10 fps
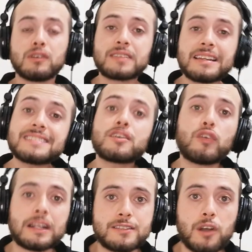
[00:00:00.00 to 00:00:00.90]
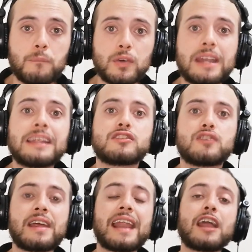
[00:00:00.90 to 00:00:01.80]
Amigos, en esta ocasión voy a
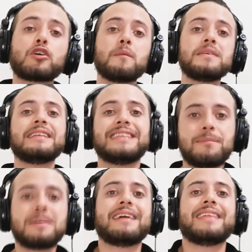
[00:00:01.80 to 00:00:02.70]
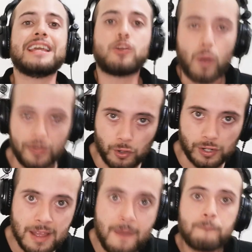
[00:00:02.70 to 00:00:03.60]
reaccionar a la comida típica de
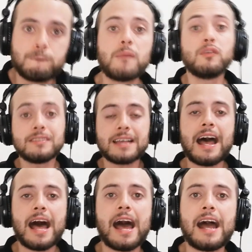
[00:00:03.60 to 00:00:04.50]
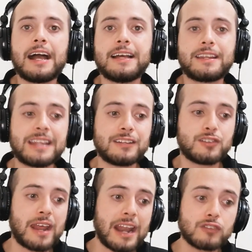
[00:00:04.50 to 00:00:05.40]
Ecuador. Vamos a
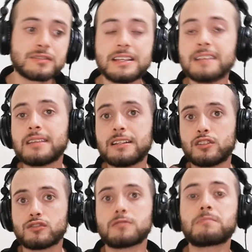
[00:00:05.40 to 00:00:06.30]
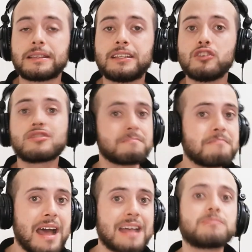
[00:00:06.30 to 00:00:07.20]
reaccionar a los 10 deliciosos platillos
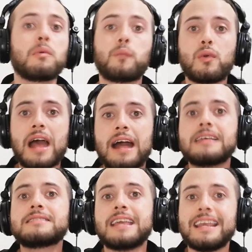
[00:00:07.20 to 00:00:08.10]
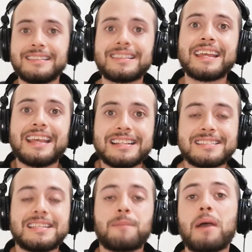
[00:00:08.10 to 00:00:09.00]
más populares entre
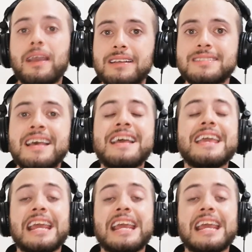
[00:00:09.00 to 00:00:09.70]
este país,